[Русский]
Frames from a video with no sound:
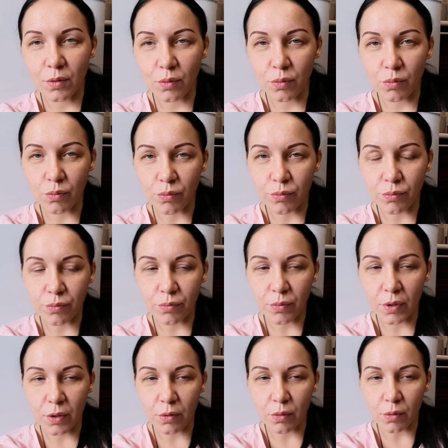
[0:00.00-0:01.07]
Ну,
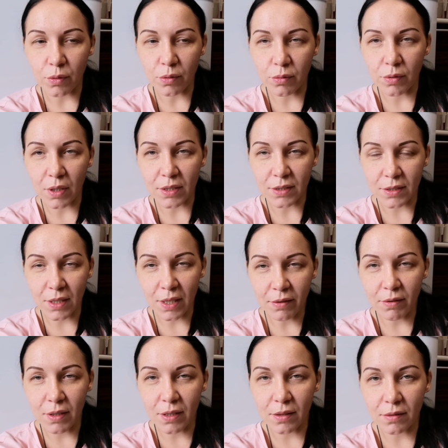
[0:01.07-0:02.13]
мы ее
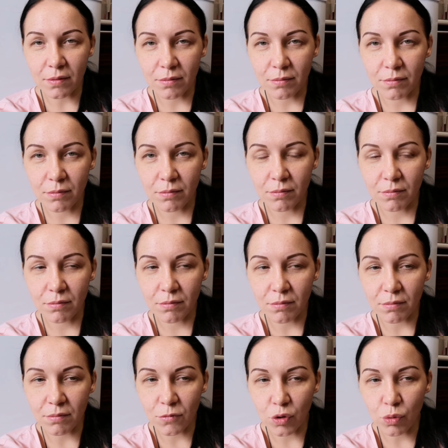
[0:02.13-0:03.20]
оставили.
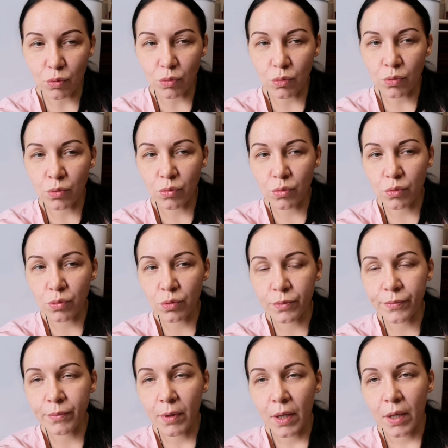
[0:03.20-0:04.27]

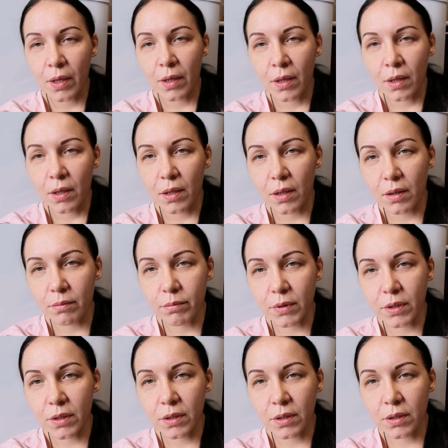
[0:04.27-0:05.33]
Ну, а
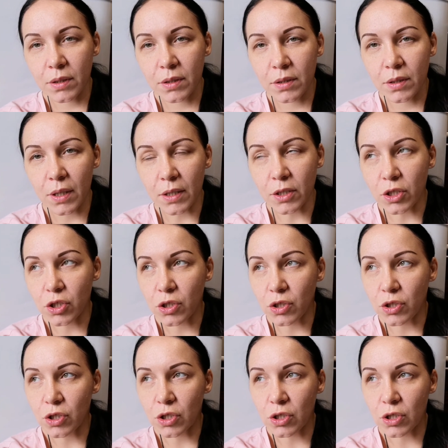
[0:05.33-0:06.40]
мы,
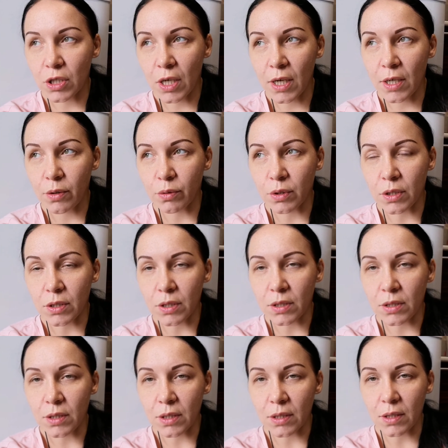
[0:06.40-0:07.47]
конечно же, ждали вот эти
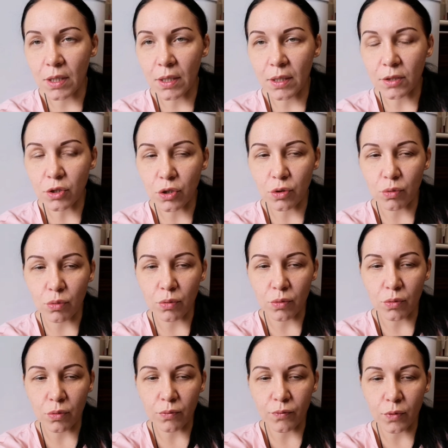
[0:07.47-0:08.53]
дни, да,
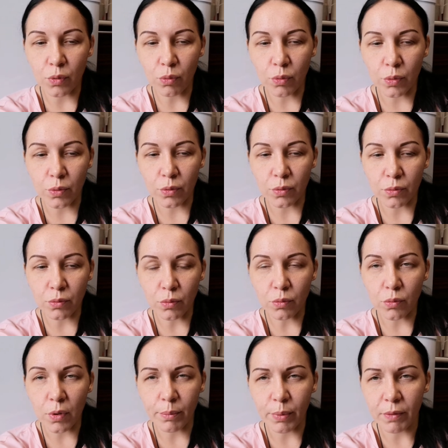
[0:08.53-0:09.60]
что вдруг,
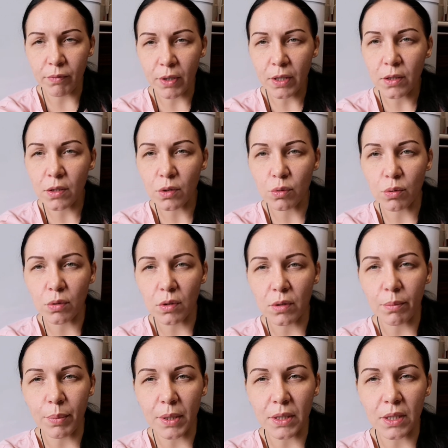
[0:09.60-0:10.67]
ну, объявление кто-то
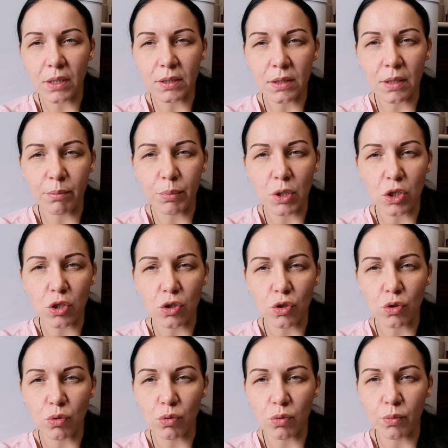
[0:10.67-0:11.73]
на подъезд напишет,
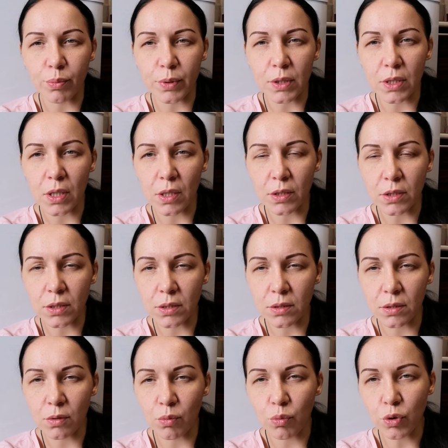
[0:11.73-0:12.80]
что
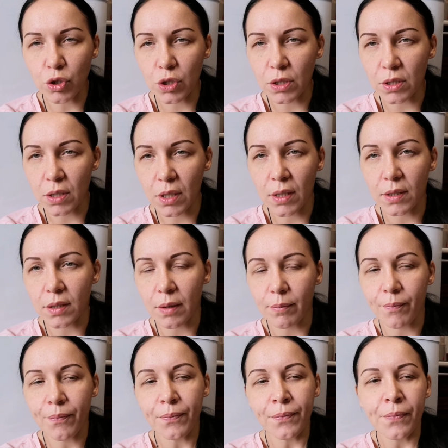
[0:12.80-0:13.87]
потерялась кошка, да,
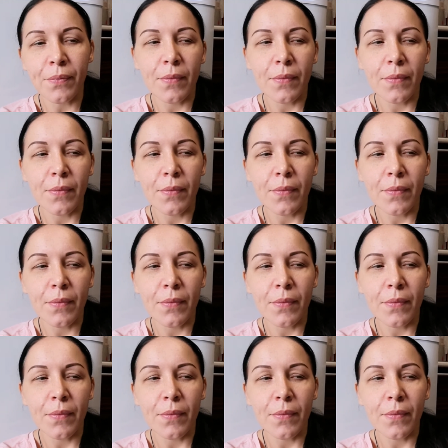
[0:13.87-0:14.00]
там